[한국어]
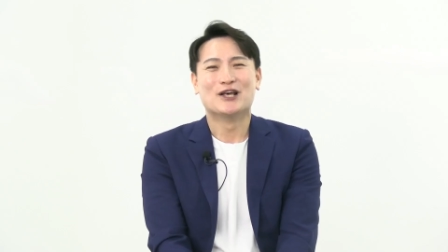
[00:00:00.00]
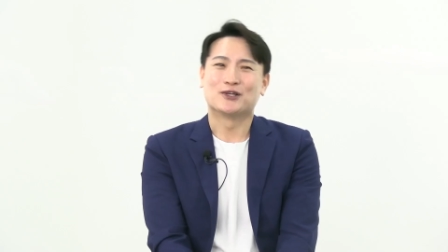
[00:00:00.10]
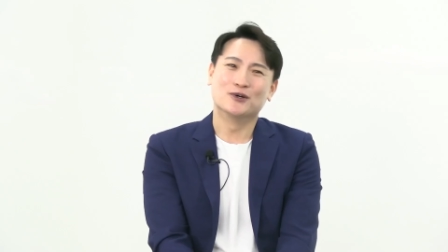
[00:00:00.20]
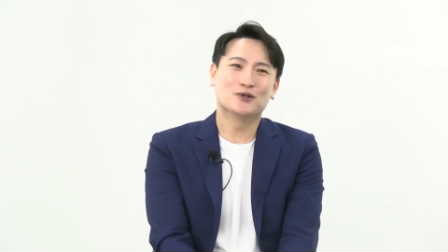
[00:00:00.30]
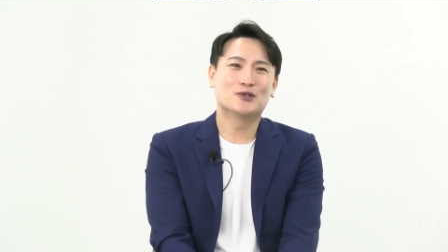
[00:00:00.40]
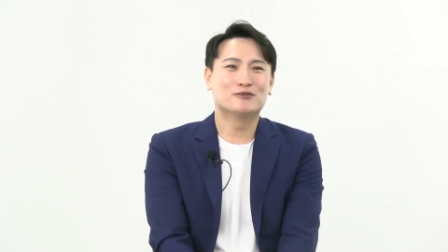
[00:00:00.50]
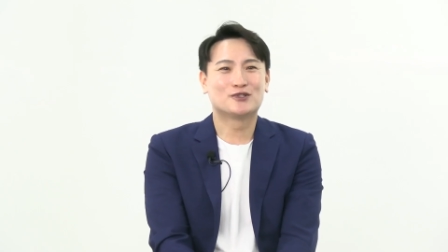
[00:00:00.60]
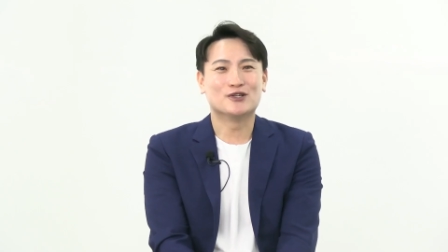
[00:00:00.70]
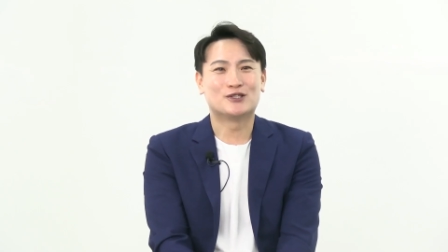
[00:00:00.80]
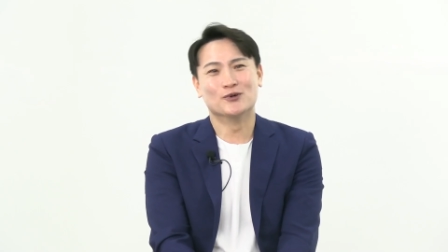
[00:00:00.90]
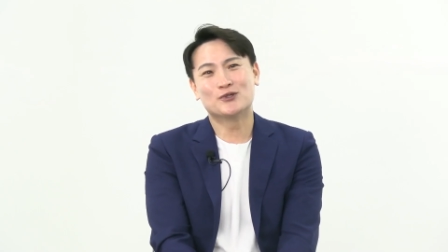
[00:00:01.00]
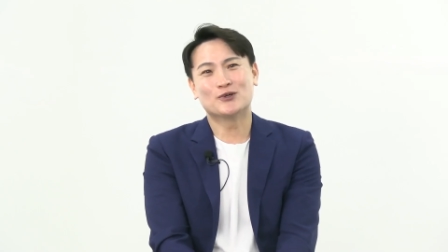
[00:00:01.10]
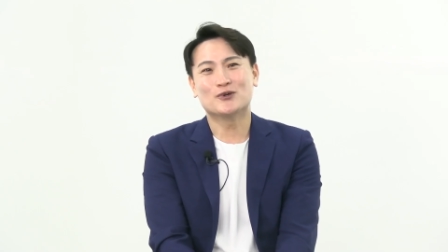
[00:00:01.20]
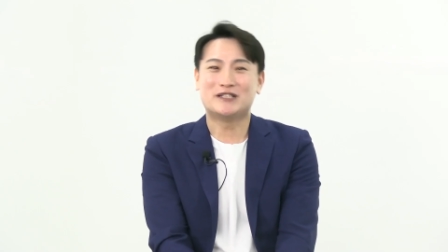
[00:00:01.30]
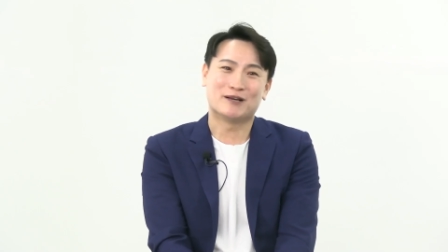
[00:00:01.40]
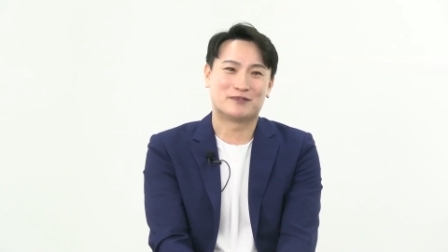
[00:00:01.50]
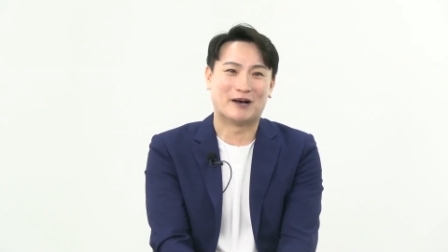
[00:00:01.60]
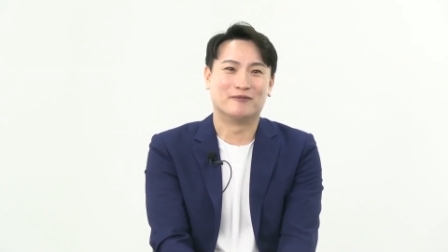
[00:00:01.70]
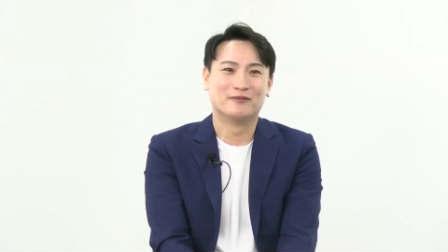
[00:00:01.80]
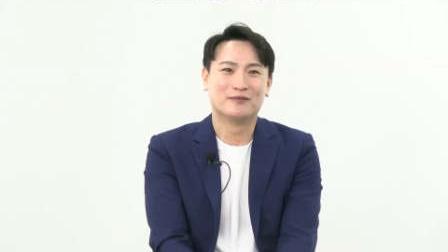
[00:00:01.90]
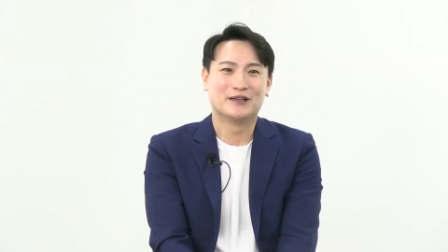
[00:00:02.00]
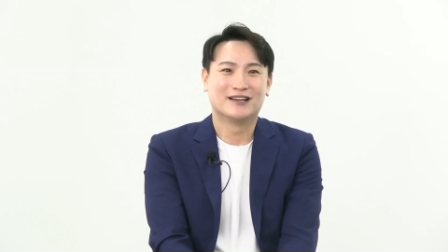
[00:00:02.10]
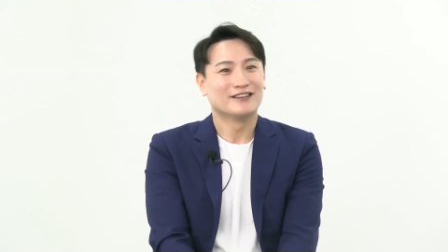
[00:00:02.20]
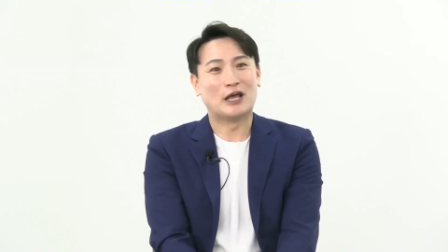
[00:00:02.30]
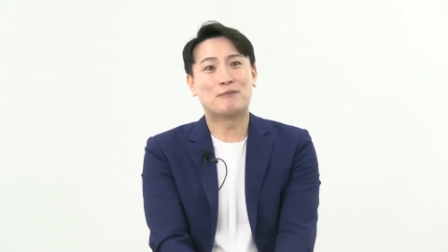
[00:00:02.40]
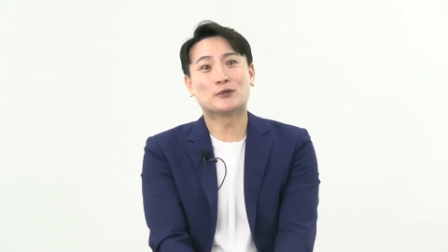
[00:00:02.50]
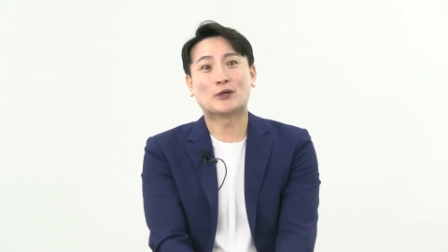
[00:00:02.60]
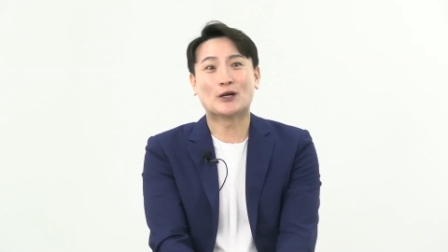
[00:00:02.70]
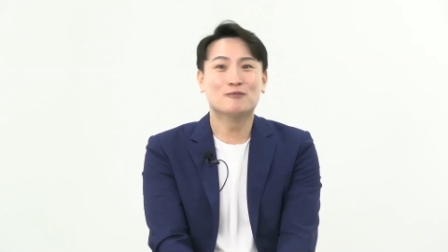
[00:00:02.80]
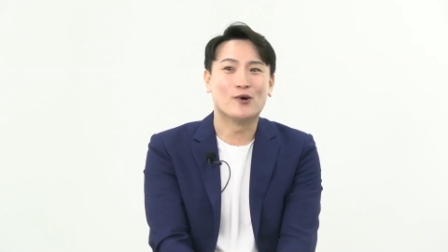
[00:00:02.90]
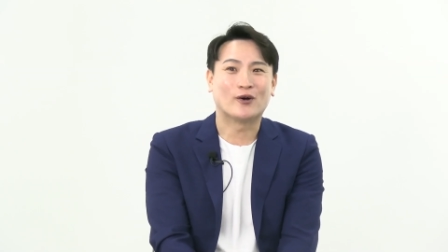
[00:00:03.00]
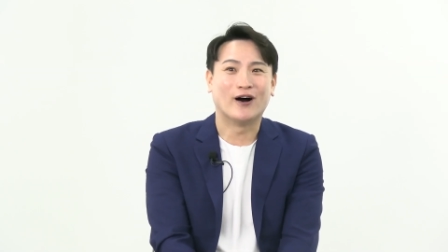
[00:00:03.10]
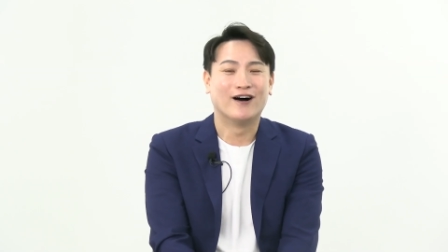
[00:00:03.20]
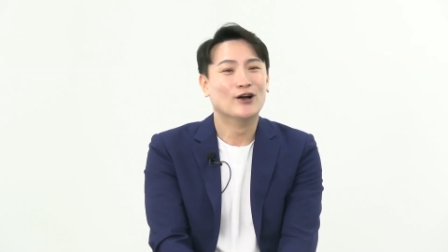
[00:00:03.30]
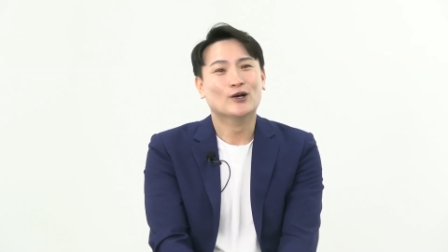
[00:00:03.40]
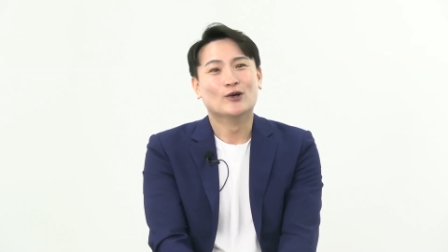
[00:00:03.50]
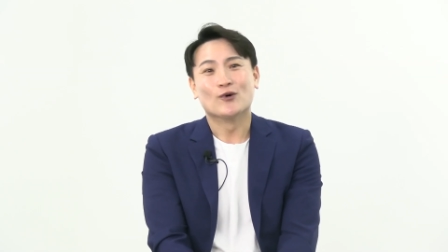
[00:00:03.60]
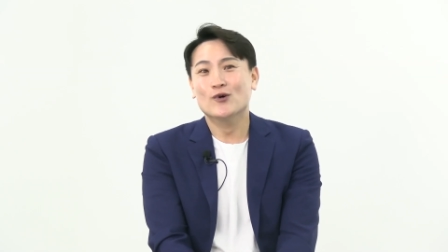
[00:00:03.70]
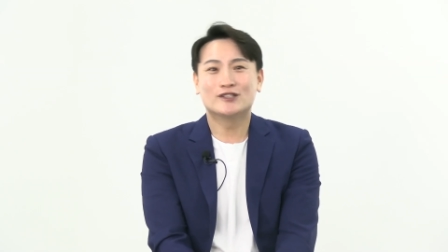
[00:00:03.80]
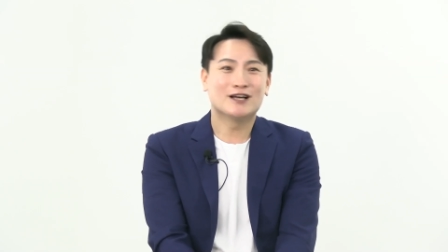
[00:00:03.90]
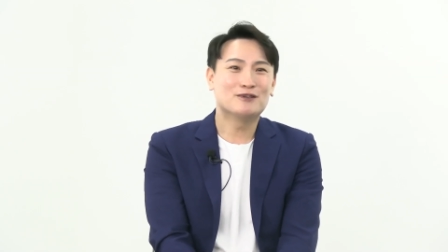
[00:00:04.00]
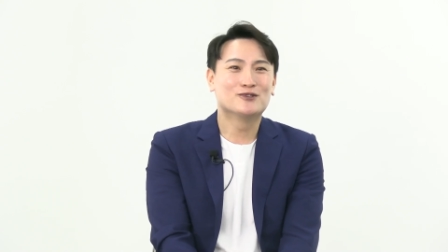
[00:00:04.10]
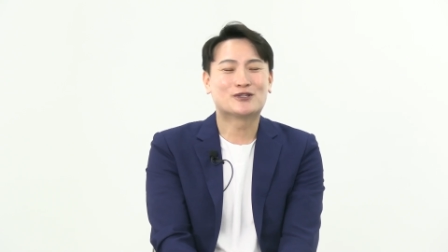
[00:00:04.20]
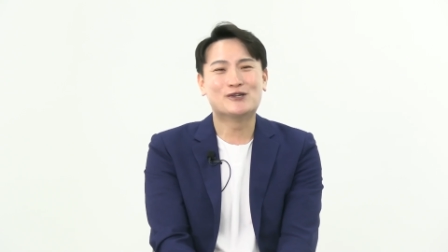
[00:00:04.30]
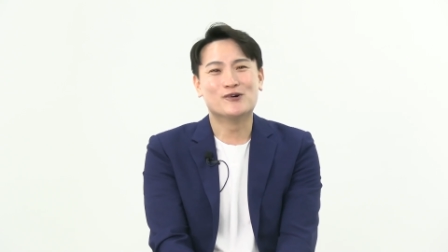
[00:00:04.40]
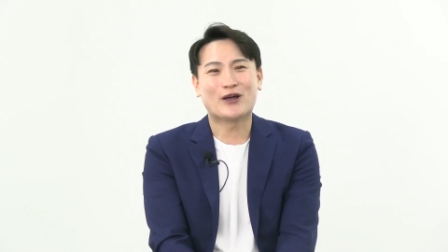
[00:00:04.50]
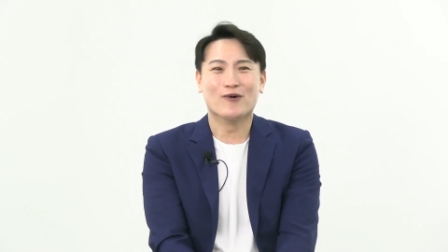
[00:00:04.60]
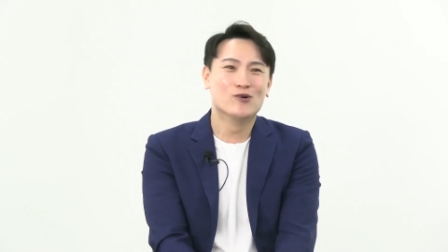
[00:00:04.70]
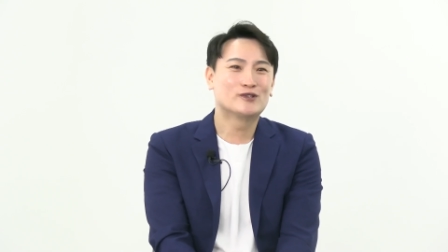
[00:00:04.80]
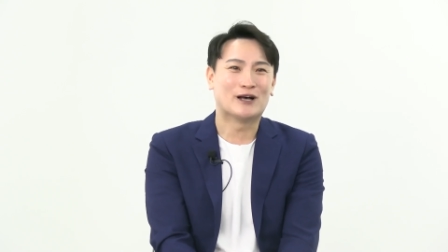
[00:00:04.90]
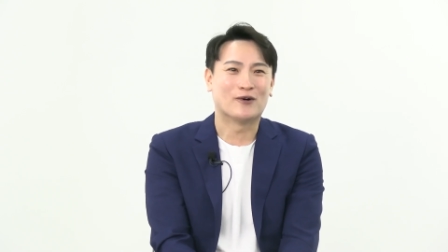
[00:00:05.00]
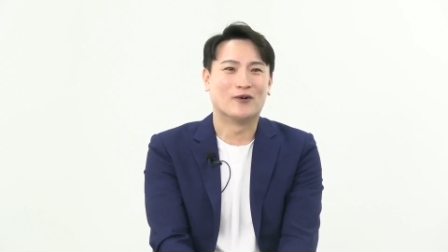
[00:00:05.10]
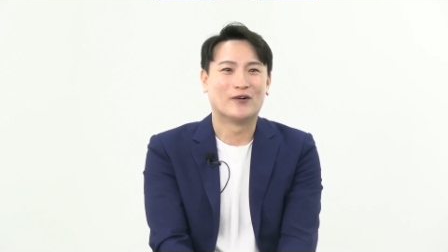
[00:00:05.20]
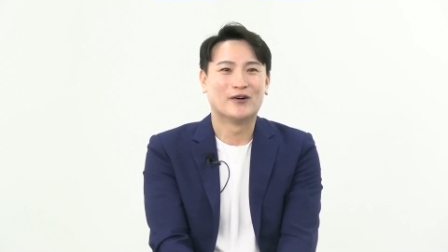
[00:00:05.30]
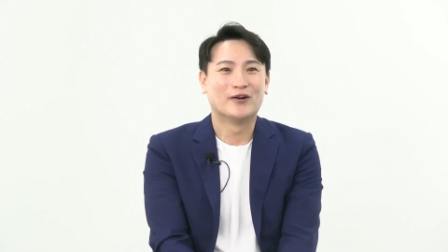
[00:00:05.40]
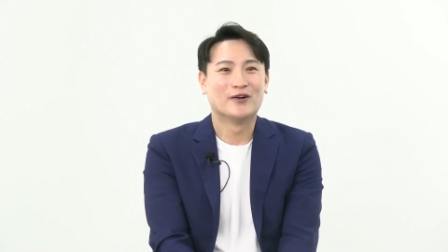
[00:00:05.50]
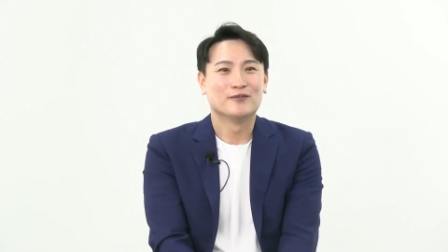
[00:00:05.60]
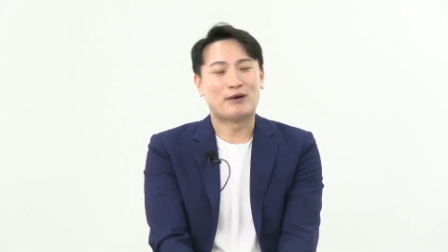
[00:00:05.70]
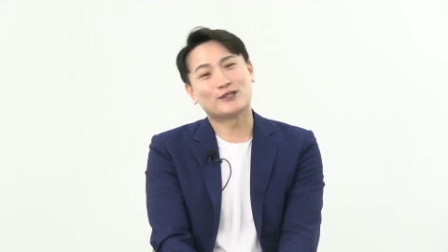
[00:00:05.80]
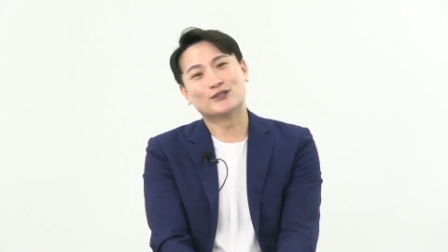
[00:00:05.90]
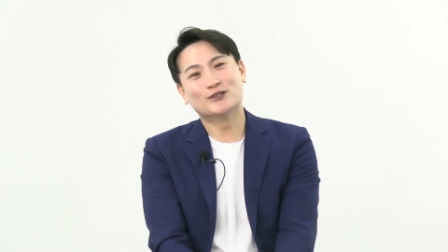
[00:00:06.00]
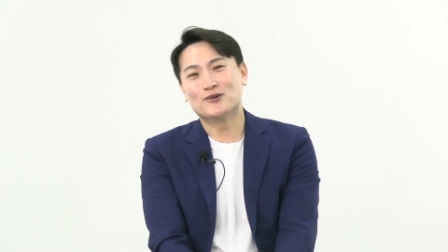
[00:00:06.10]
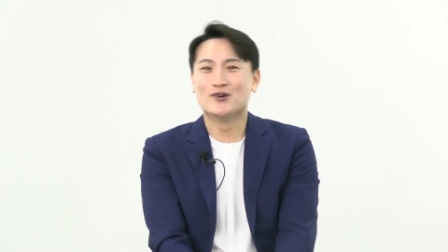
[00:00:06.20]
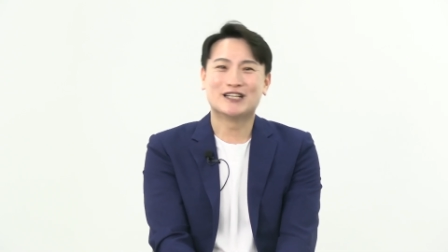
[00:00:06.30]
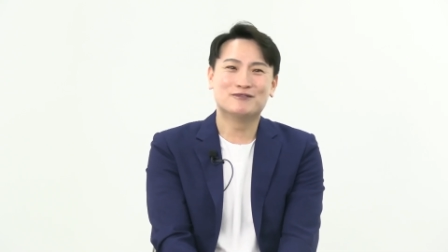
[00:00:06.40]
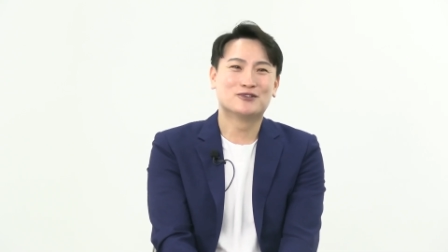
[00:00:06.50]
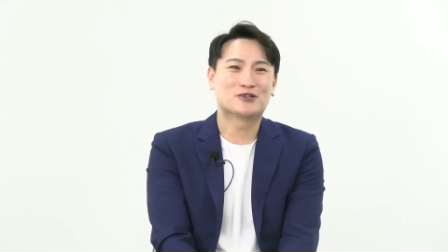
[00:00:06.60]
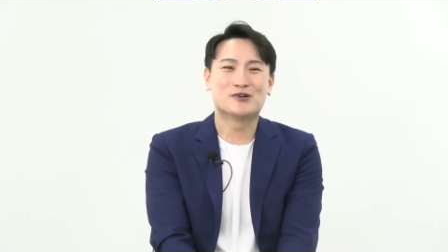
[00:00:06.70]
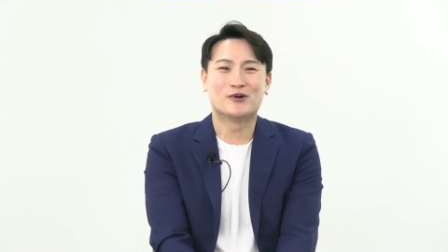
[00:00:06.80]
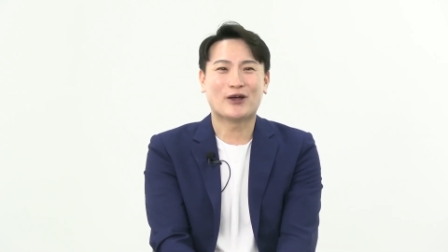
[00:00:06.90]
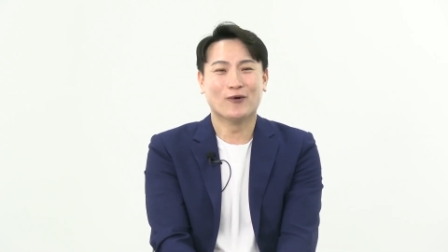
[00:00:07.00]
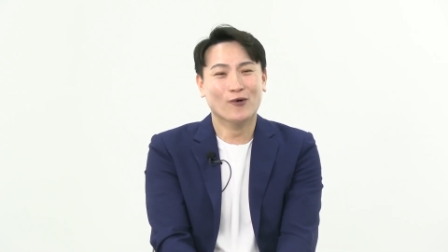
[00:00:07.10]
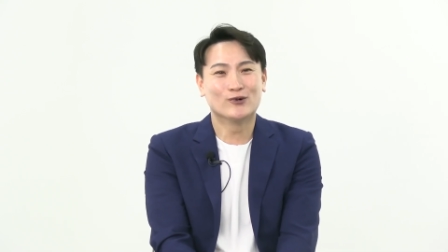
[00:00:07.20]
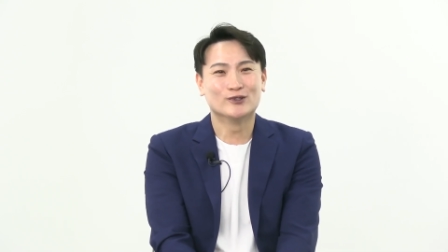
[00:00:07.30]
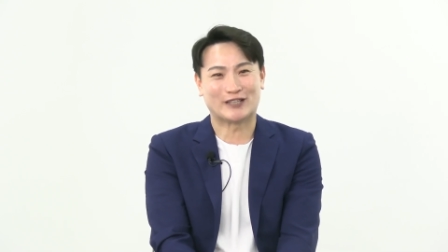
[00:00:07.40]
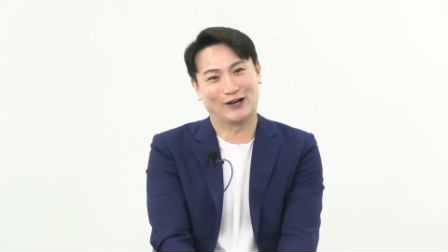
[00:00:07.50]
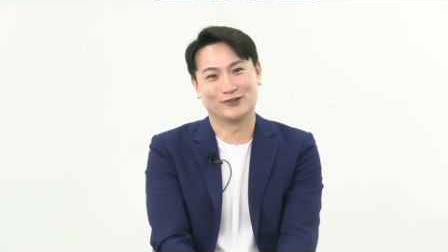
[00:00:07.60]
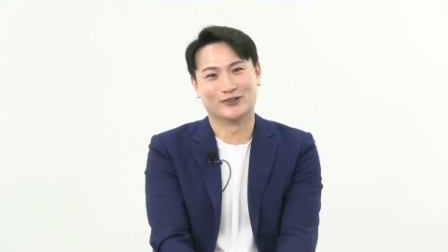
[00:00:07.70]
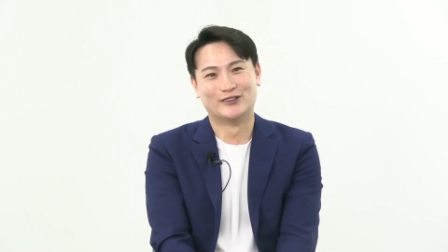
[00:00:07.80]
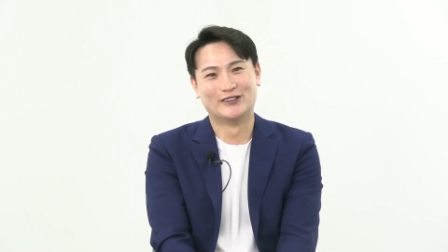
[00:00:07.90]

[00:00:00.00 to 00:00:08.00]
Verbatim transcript: 경기도 부천시 오정동 233. 대표 전화는 뭘까? 0 3 6 7 0에 5940. 와. 팩스는 0 3 6 7 0에 5949.